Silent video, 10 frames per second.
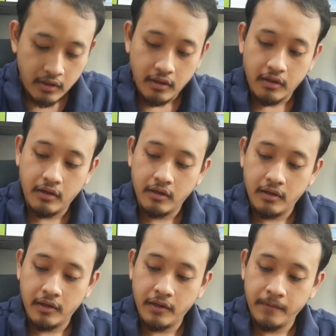
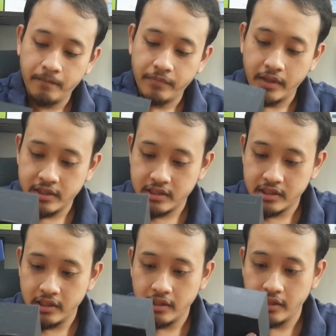Uh, di
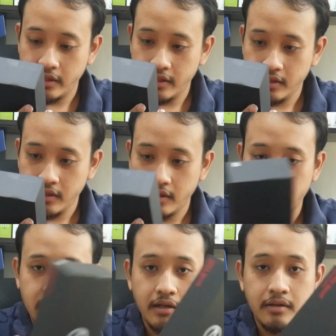sini
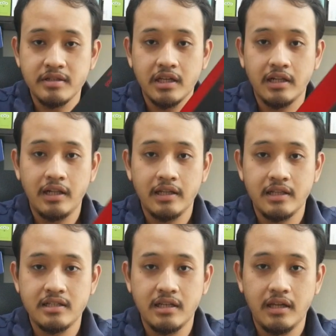bisa dilihat
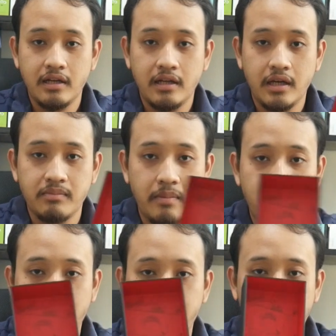di sini ada
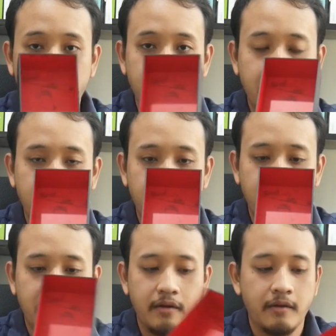beberapa
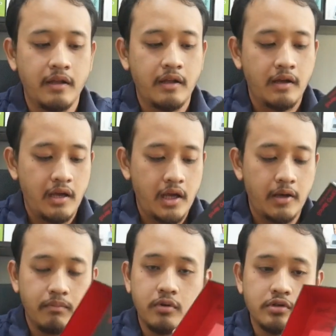uh,
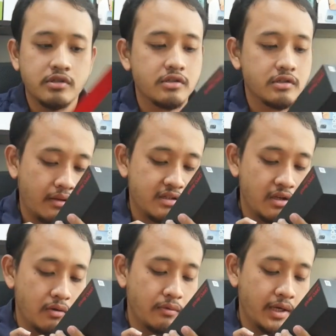eh, emboss
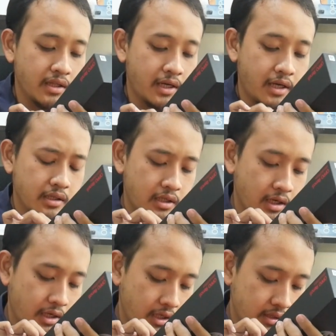siluet
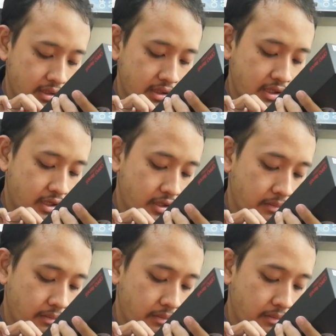karakter-karakter